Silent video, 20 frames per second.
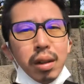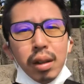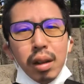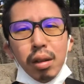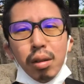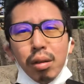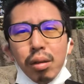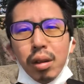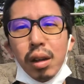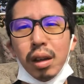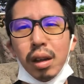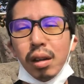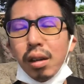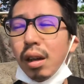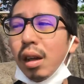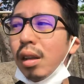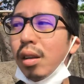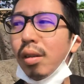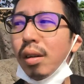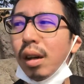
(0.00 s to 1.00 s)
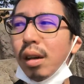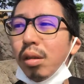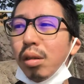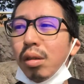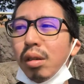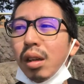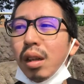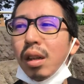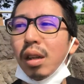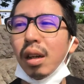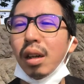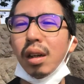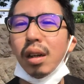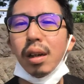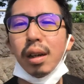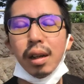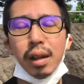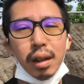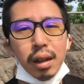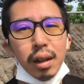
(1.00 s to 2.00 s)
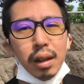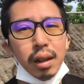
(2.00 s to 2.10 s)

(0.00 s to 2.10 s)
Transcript: で、今回、えっ、と、門倉さんがね、